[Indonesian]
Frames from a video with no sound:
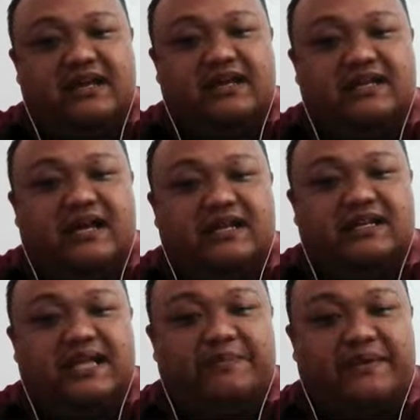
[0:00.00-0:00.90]
ya
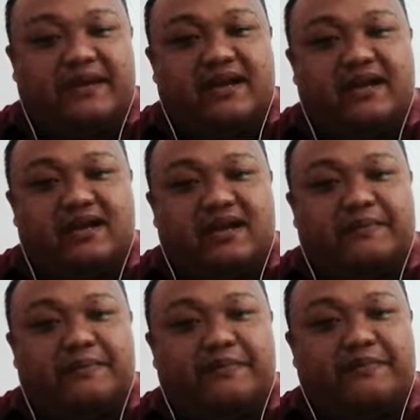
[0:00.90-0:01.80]
dari sampai yang
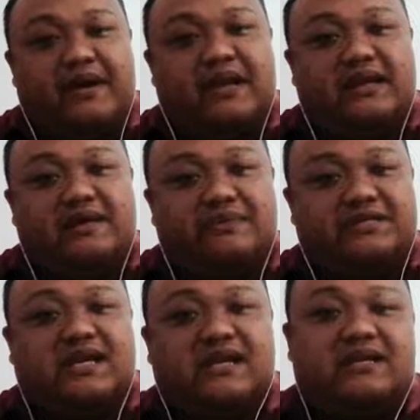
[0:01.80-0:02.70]
paling
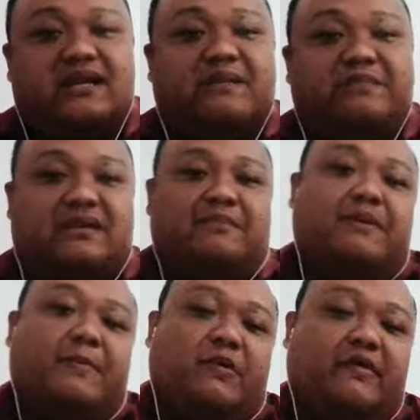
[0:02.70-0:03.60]
besar dari
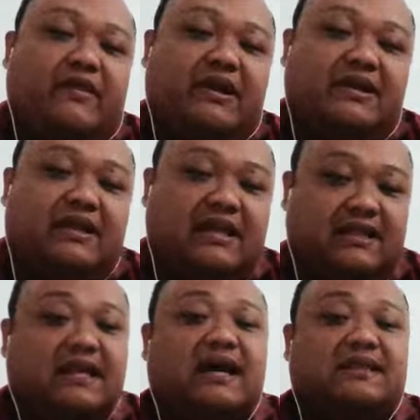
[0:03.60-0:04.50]
penyebab konflik dan
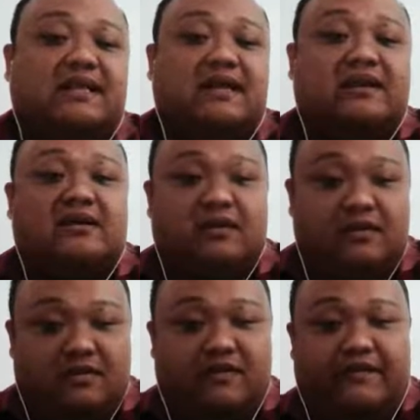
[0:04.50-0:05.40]
tingkatan
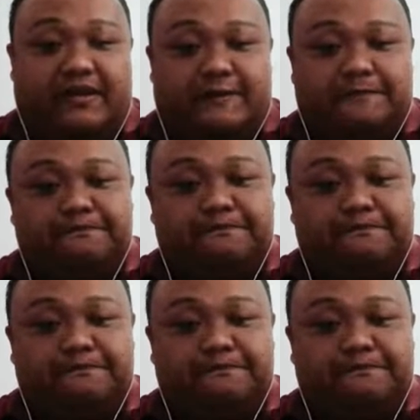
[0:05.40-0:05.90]
konflik.